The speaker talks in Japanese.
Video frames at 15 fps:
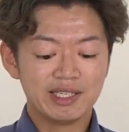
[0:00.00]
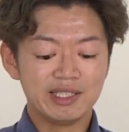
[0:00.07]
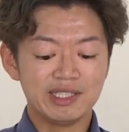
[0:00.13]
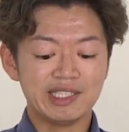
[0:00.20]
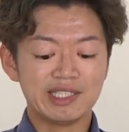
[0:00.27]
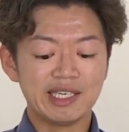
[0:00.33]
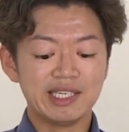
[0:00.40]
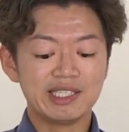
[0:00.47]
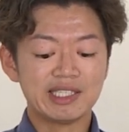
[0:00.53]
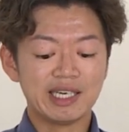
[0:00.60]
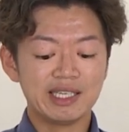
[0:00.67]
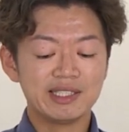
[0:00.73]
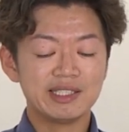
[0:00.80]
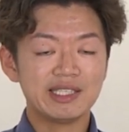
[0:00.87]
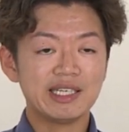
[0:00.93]
自転車
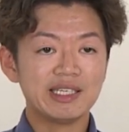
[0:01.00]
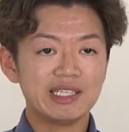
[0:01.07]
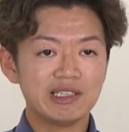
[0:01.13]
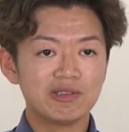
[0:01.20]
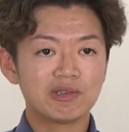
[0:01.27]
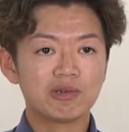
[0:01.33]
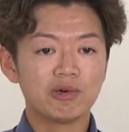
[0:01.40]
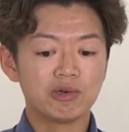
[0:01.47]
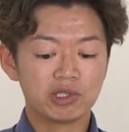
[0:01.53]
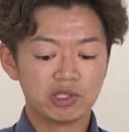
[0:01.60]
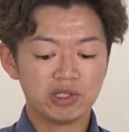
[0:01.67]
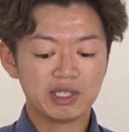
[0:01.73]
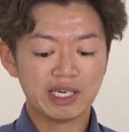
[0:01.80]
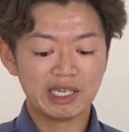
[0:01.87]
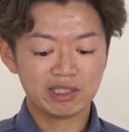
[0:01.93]
安全利用講
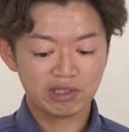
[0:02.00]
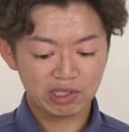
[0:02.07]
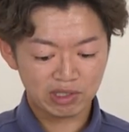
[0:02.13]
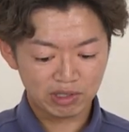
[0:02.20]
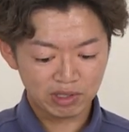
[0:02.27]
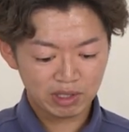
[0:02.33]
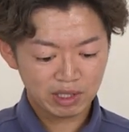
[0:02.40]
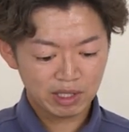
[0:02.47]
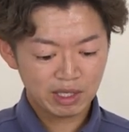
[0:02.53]
習会という